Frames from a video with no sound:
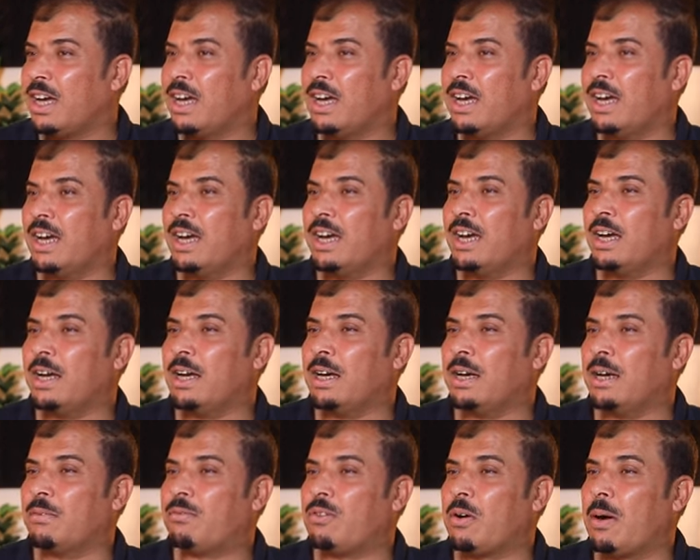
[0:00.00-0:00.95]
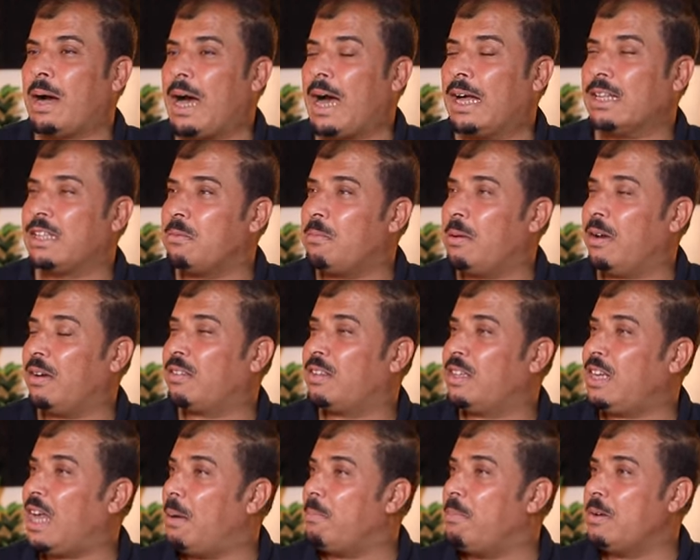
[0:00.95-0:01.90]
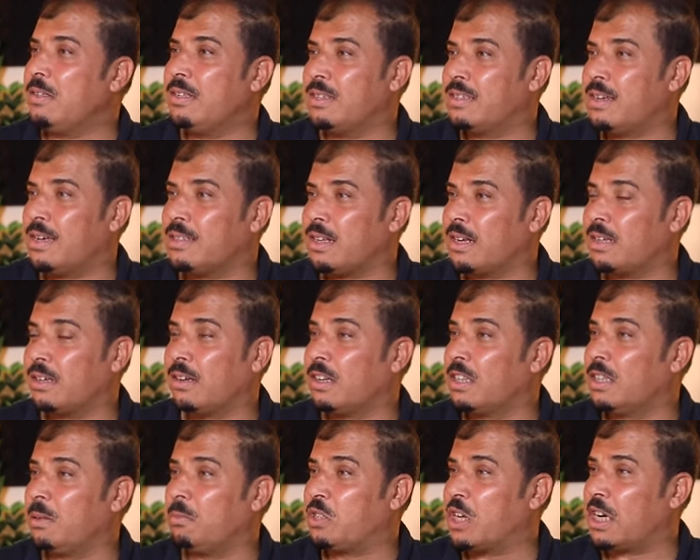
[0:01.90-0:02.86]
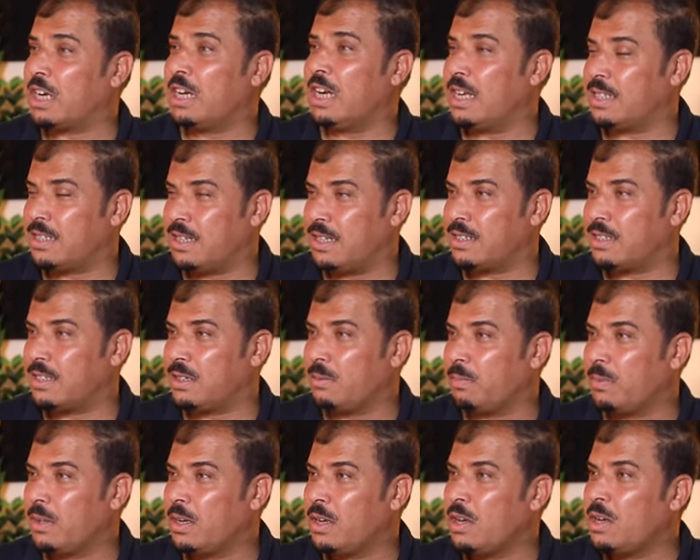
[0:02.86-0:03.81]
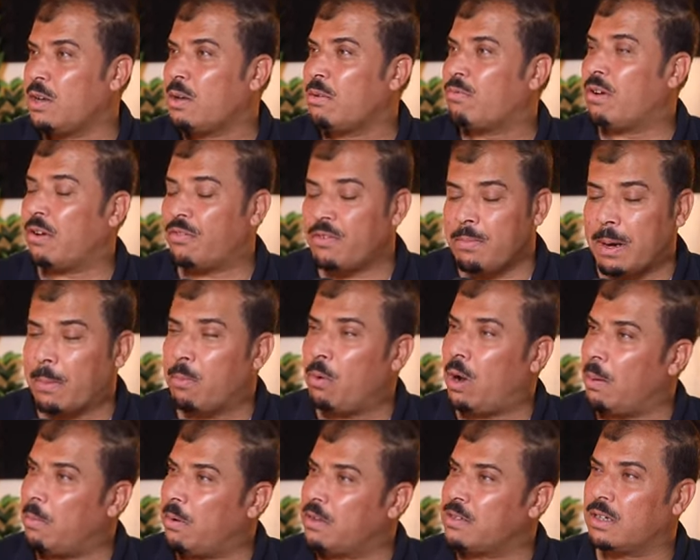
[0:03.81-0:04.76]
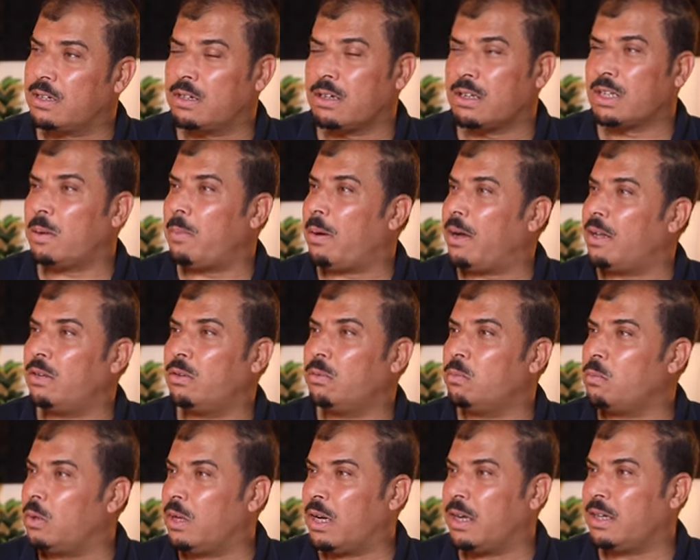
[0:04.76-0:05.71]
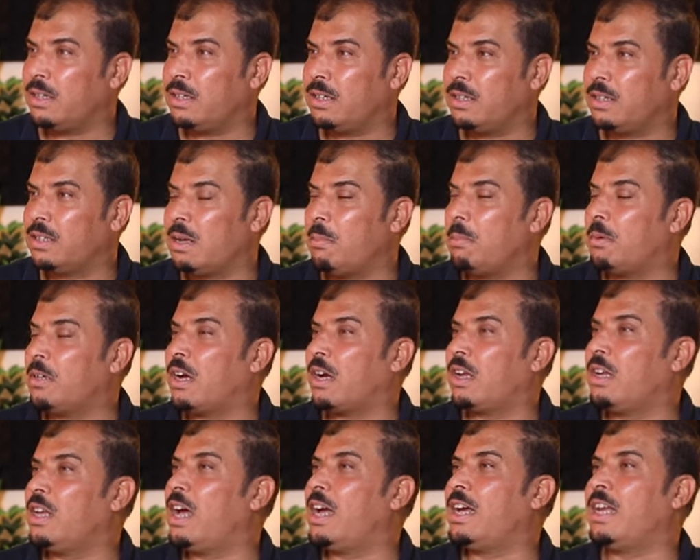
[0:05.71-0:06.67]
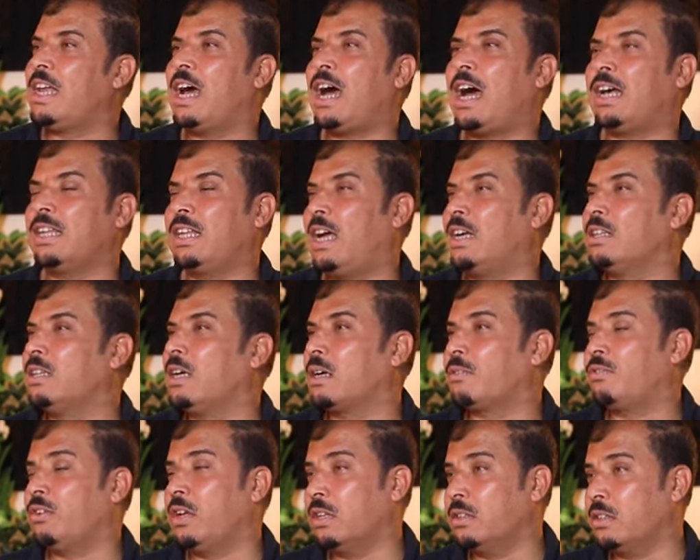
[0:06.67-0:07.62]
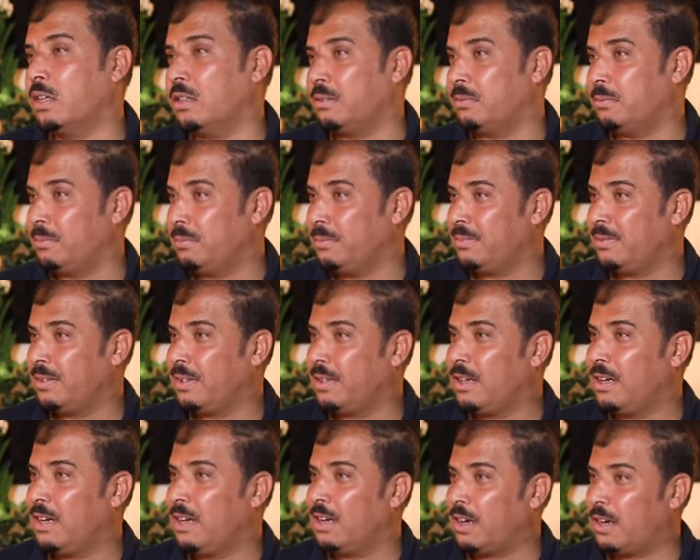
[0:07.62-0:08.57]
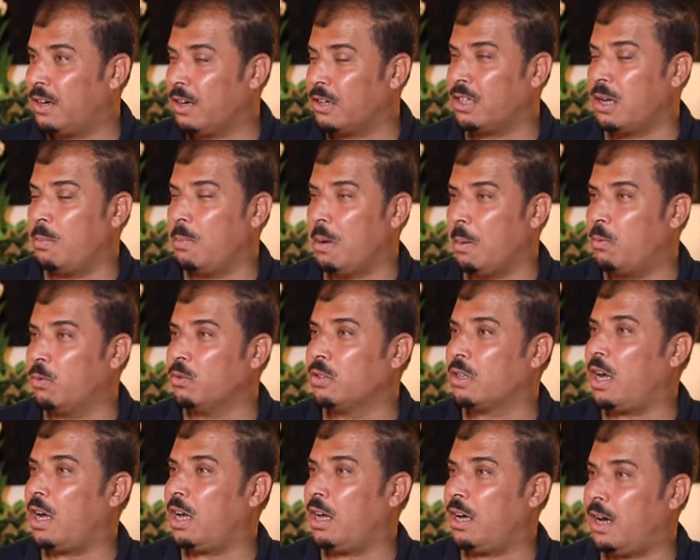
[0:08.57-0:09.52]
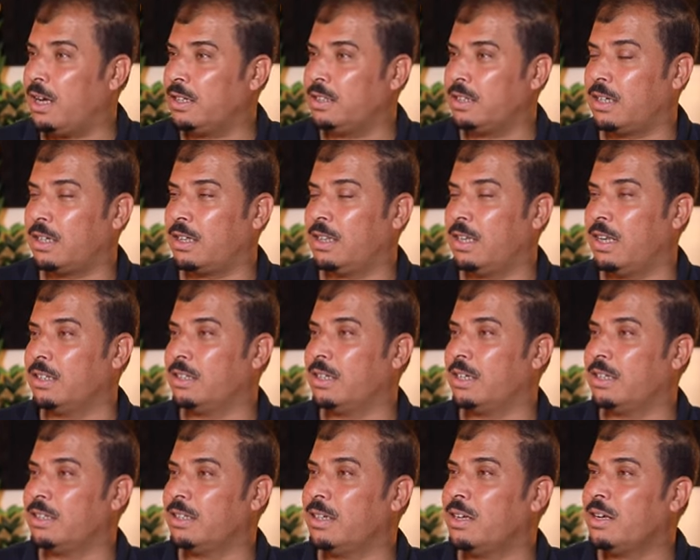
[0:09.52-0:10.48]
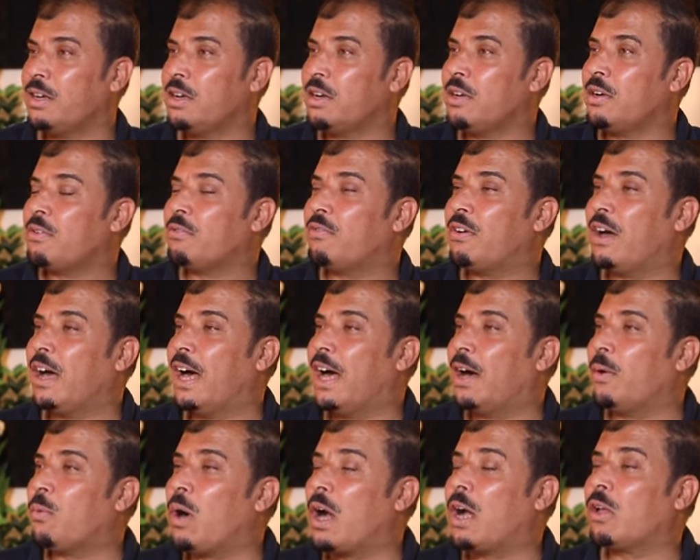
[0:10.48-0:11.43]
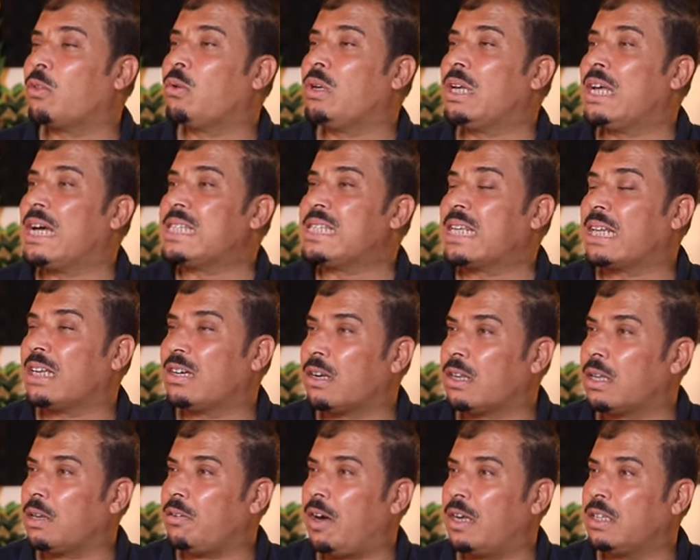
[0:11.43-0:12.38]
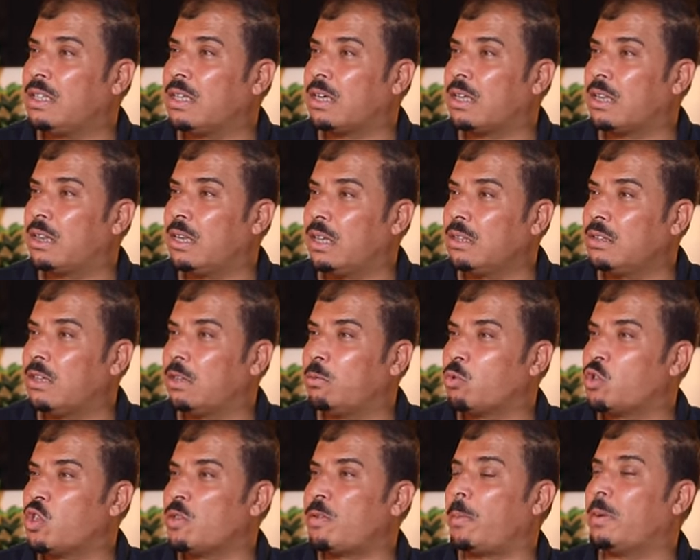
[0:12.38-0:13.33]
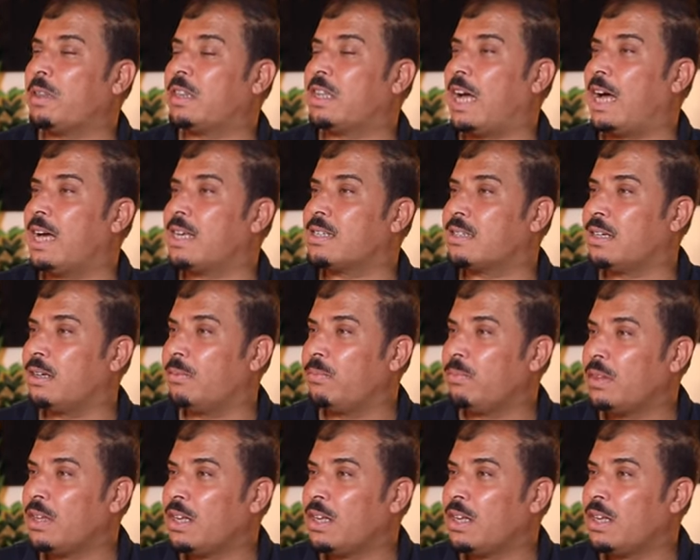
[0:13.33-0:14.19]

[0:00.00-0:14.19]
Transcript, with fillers: آه فأحد الباحثين حب يدرس هذا القرد بشكل أساسي ففي مجموعة من هذه القرد طبعا يعني تم نقلها إلى أحد الحدائق في لندن جميل قرد البابون راح حديقة لندن فوجدوا أن هذه القردة في حديقة لندن وصابها بالتعاسة